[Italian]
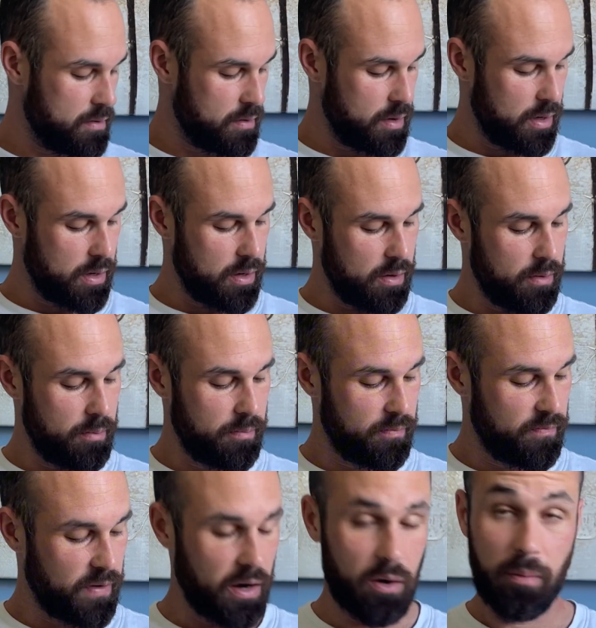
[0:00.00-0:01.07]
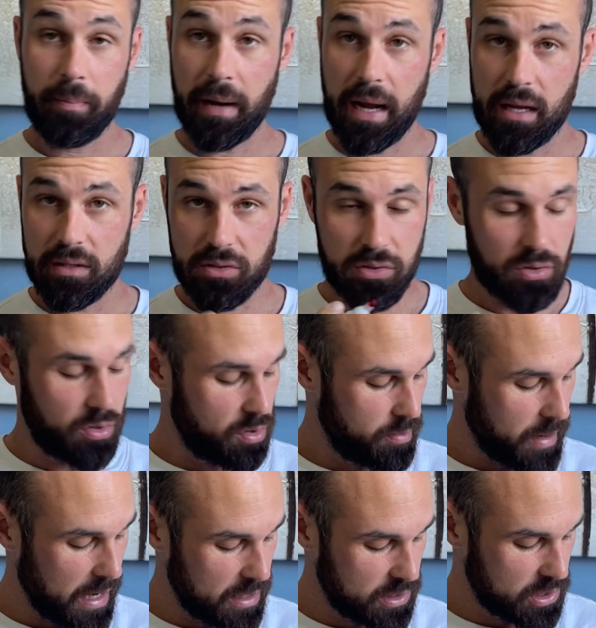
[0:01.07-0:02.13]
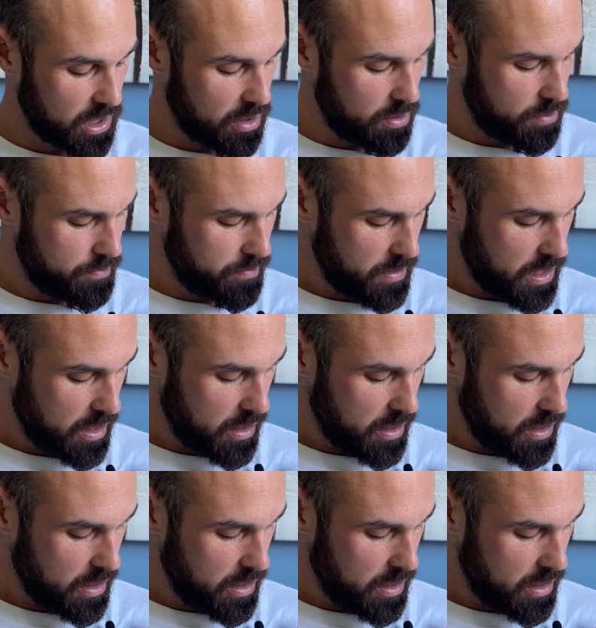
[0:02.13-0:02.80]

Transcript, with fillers: eh, fanno il pranzo, mangiano